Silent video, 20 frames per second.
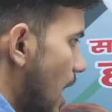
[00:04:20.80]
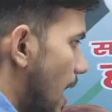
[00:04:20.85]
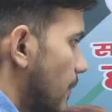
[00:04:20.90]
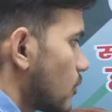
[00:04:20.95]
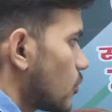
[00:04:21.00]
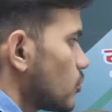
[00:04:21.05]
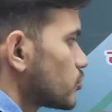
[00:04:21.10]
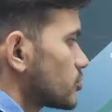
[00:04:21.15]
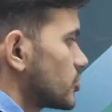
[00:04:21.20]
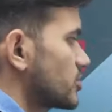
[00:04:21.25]

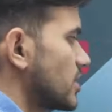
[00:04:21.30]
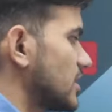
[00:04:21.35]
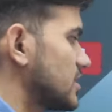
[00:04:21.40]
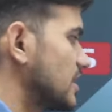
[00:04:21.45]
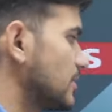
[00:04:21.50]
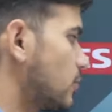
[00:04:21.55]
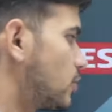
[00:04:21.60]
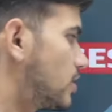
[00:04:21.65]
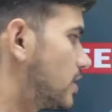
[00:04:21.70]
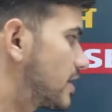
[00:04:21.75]
अब कुछ
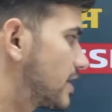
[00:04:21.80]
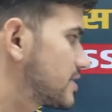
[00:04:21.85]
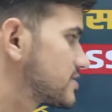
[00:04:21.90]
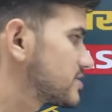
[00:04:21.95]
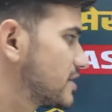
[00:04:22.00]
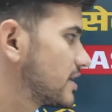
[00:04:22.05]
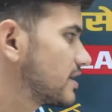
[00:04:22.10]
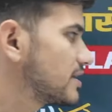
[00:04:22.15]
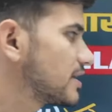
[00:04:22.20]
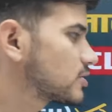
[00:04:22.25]
साथी बोलेंगे
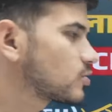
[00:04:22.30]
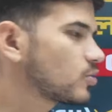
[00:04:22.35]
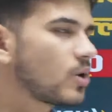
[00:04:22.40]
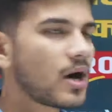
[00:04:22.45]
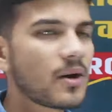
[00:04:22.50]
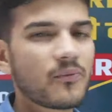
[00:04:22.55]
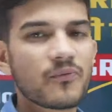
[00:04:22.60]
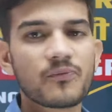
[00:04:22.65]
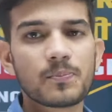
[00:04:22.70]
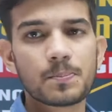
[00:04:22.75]
सर ये तो
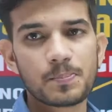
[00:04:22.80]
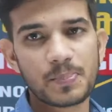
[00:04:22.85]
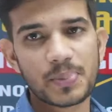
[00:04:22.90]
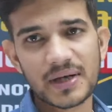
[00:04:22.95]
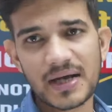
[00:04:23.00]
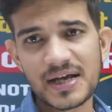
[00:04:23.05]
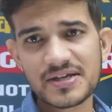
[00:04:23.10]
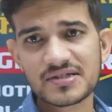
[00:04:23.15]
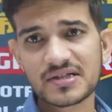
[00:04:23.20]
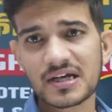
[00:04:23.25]
आप
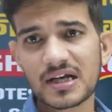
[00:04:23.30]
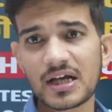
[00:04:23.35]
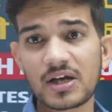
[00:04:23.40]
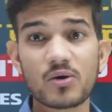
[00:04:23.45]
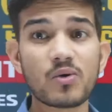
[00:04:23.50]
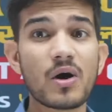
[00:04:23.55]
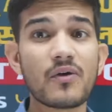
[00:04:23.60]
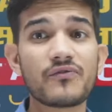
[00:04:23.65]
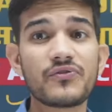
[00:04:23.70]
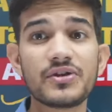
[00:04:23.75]
प्राइस ले
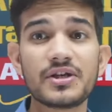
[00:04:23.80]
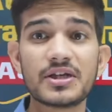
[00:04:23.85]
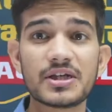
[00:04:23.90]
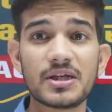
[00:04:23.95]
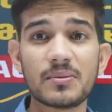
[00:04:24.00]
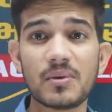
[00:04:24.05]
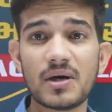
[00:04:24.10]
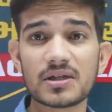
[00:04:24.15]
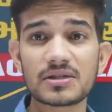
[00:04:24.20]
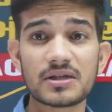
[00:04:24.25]
रहे हो आप फ्री
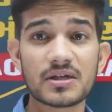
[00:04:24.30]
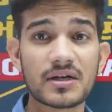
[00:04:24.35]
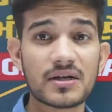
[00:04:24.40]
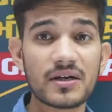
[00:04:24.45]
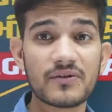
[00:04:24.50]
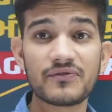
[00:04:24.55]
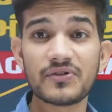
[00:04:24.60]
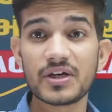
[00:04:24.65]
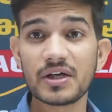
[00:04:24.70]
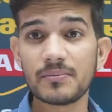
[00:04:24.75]
की बात कर
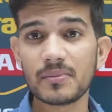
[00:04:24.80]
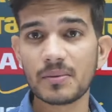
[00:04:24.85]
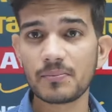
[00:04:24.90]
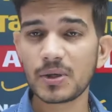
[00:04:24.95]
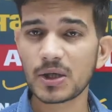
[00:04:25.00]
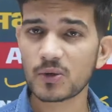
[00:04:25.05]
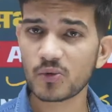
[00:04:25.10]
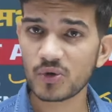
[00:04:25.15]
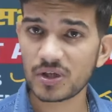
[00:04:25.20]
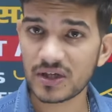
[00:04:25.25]
रहे हो फ्री में
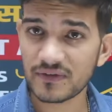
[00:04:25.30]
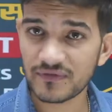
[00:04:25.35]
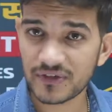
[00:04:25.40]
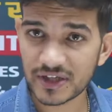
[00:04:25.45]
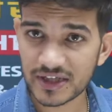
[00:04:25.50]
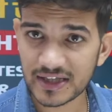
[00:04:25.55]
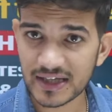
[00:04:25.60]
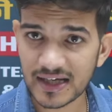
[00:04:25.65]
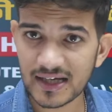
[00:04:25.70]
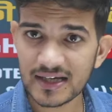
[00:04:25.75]
बिल्कुल ये
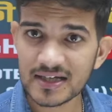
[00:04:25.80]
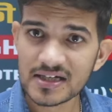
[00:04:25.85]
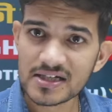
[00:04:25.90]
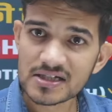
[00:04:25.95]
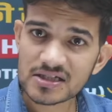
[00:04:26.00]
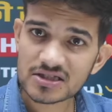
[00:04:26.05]
फ्री है